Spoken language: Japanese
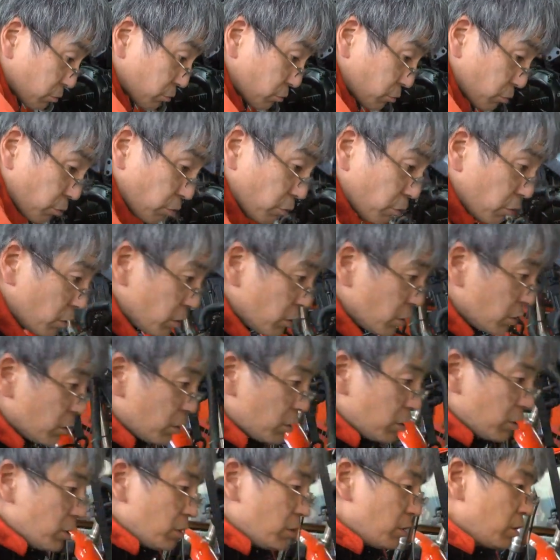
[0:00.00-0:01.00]
そう
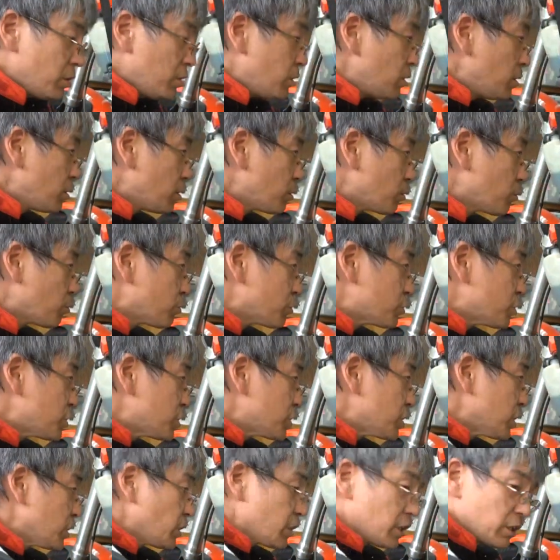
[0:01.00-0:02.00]
これちっ
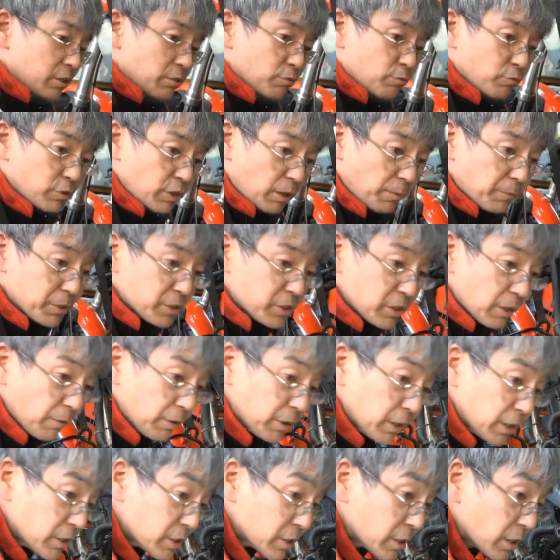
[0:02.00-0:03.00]
ちゃいこれダメです合わ
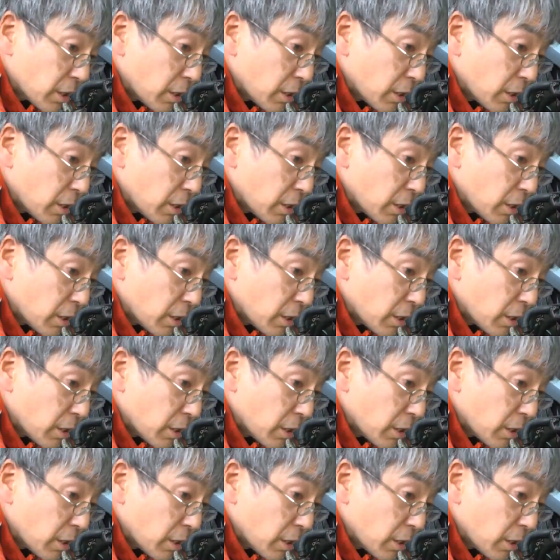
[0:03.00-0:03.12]
ないですね